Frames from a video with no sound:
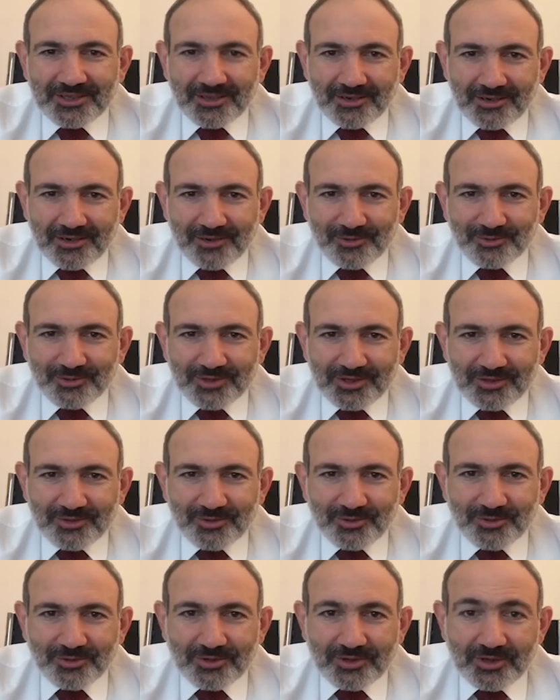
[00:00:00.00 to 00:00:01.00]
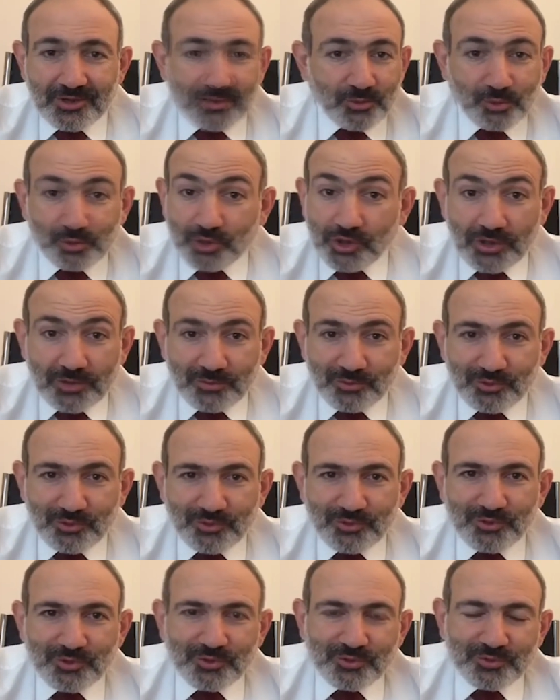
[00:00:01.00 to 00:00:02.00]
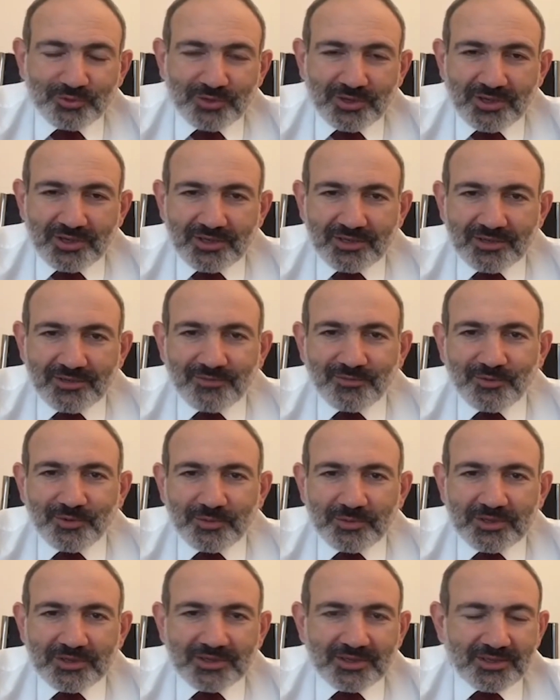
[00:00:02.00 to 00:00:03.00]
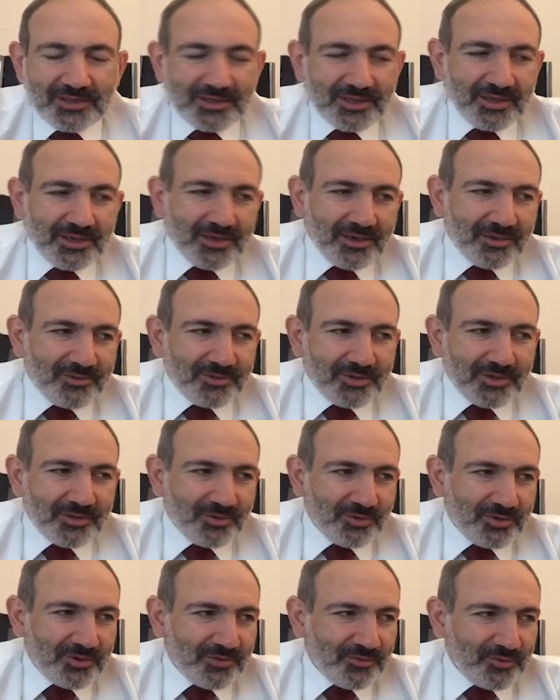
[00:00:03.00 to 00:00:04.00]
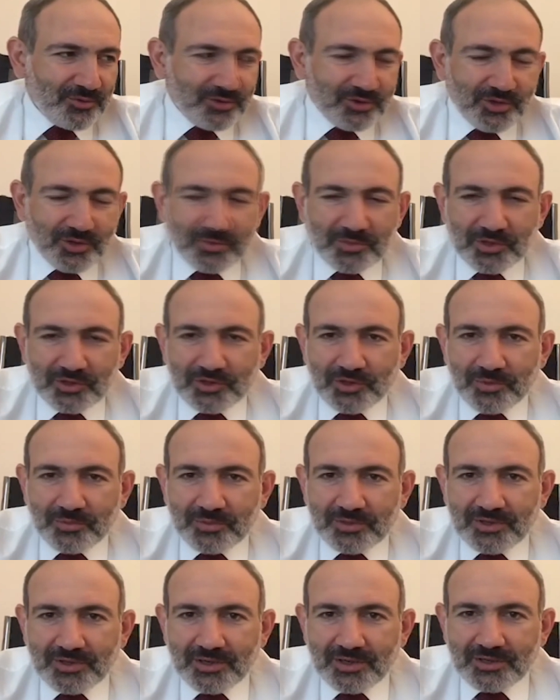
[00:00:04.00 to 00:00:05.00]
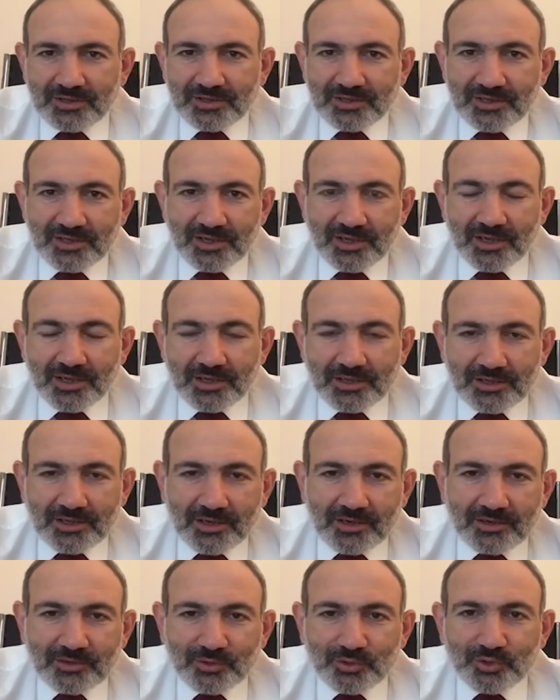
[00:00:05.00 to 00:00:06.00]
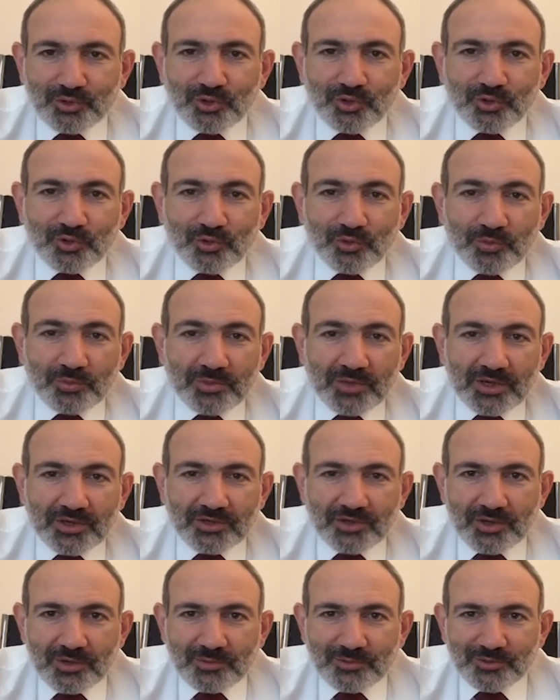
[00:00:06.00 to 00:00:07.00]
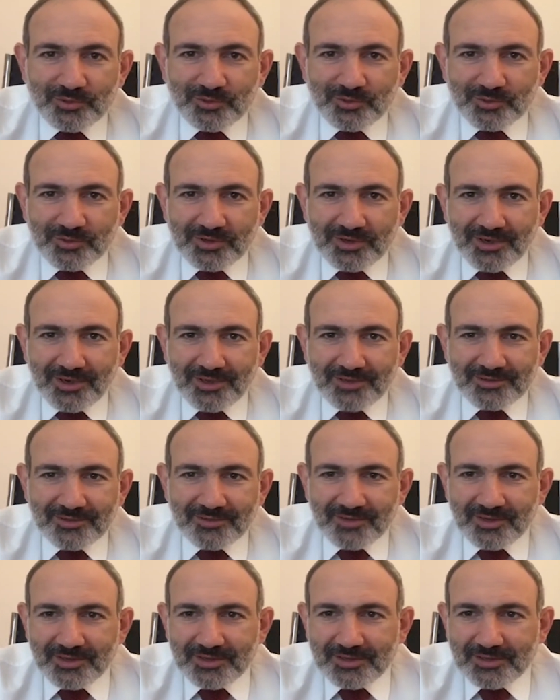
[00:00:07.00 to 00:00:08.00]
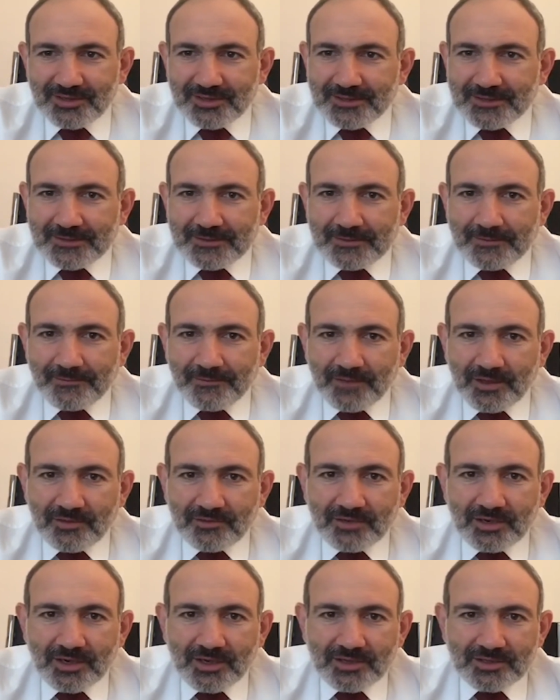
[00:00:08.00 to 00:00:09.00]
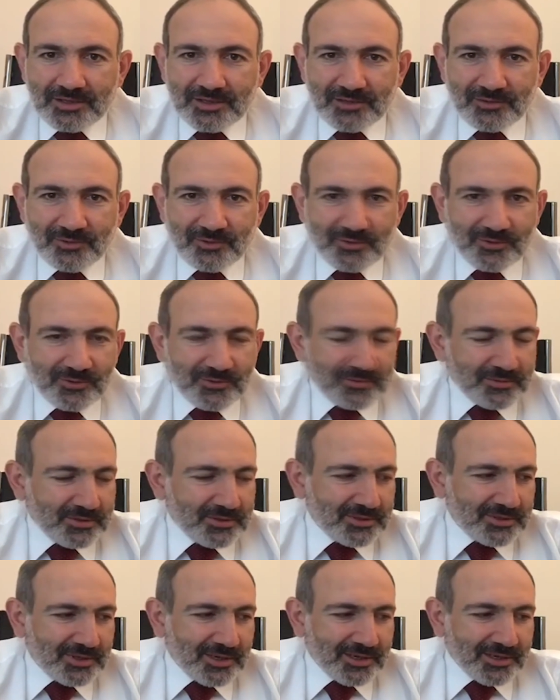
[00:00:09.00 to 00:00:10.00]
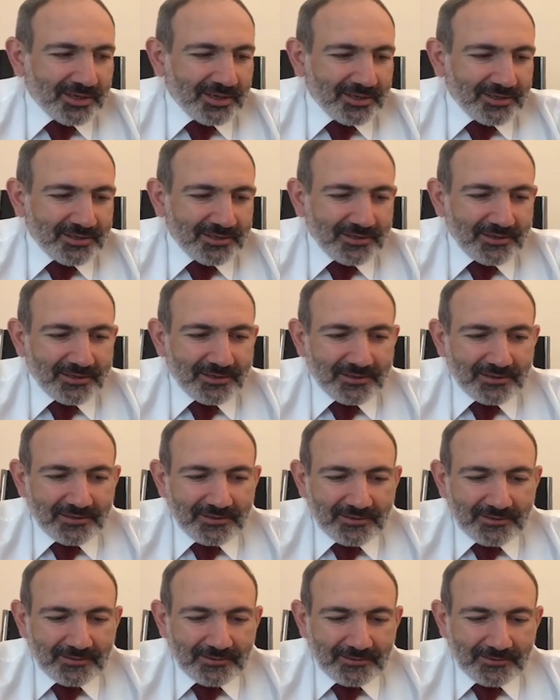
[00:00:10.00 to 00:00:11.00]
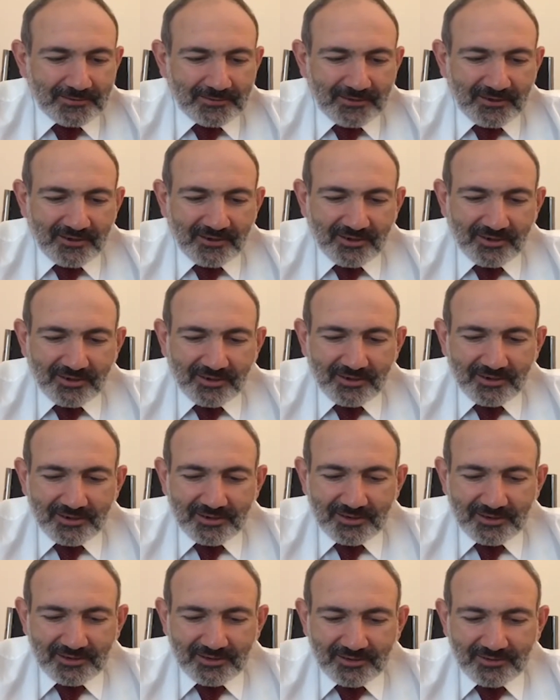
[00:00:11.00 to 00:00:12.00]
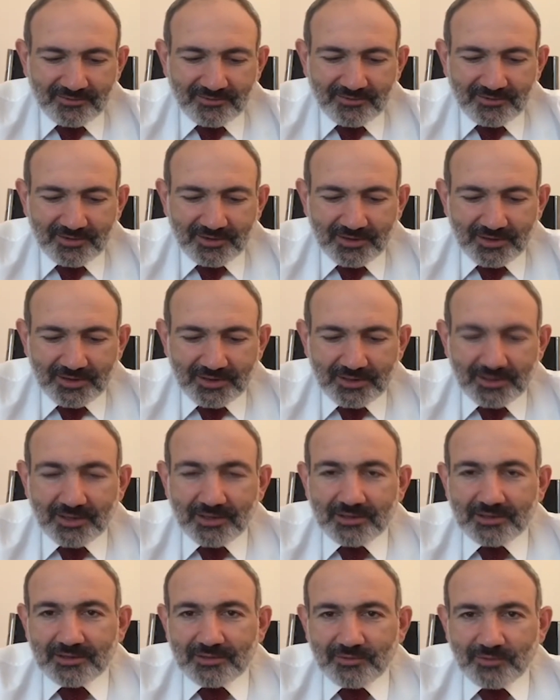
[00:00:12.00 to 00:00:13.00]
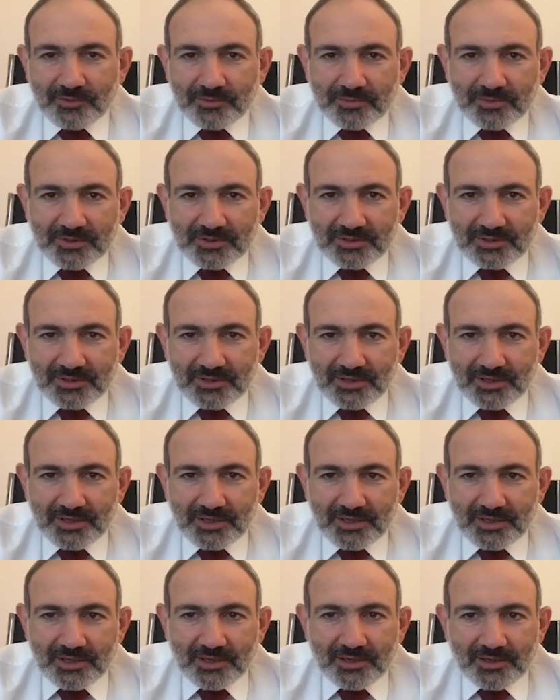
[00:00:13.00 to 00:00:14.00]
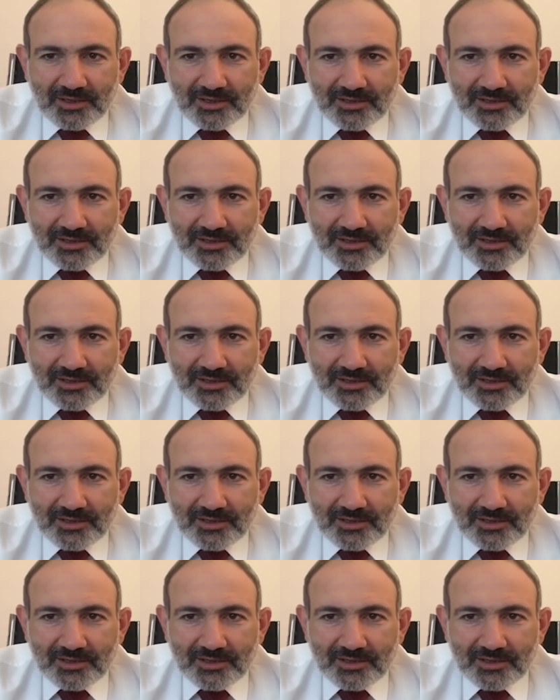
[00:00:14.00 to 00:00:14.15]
Никол самоизолировался от коронавируса. Сначала он заявил в духе храброго армянина, мол, «Щей он пес, этот коронавирус, чтобы нам помешать, но сейчас испугался, подобно собаке, и самоизолировался».